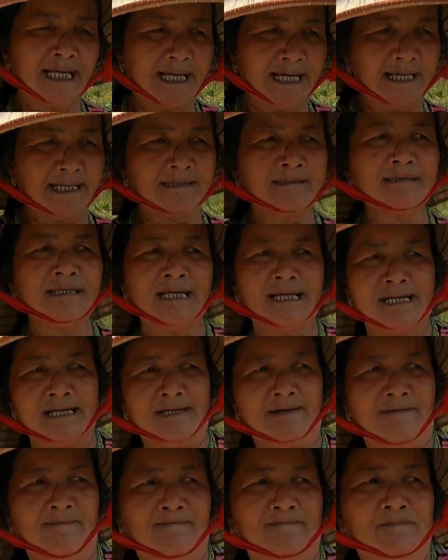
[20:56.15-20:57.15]
chén
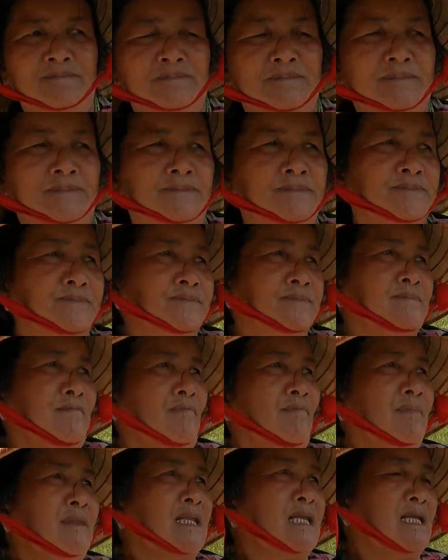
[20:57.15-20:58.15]
nè ừ. nữa
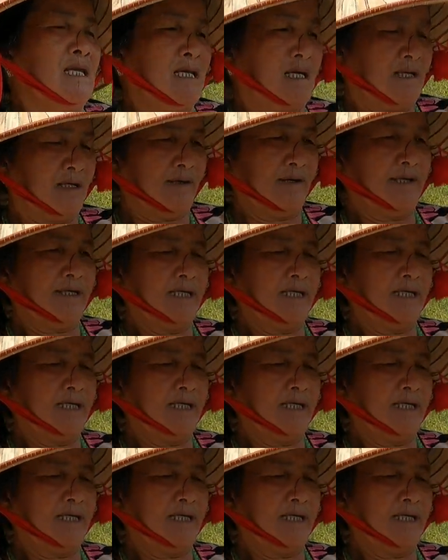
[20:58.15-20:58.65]
ờ